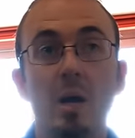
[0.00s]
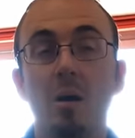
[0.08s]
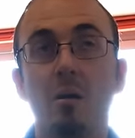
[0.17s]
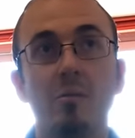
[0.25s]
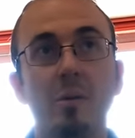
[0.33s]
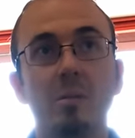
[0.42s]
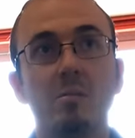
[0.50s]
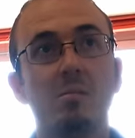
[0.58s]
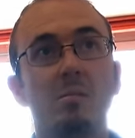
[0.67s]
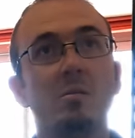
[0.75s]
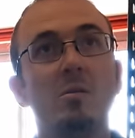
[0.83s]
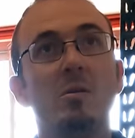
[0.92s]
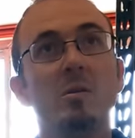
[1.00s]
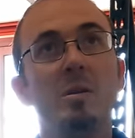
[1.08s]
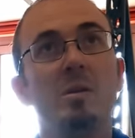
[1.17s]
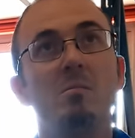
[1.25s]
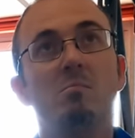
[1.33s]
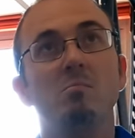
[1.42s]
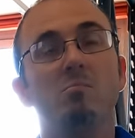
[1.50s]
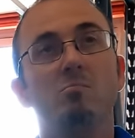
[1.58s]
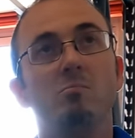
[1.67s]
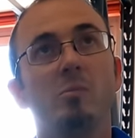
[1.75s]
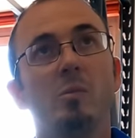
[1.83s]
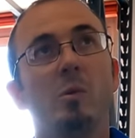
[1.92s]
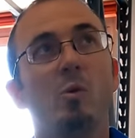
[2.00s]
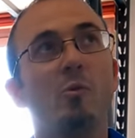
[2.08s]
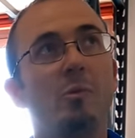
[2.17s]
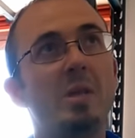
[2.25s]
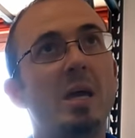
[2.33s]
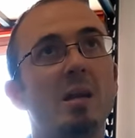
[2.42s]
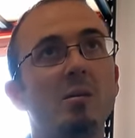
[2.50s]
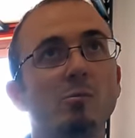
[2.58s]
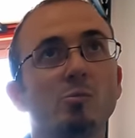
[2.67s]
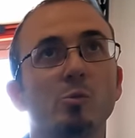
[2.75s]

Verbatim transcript: En fait, au final,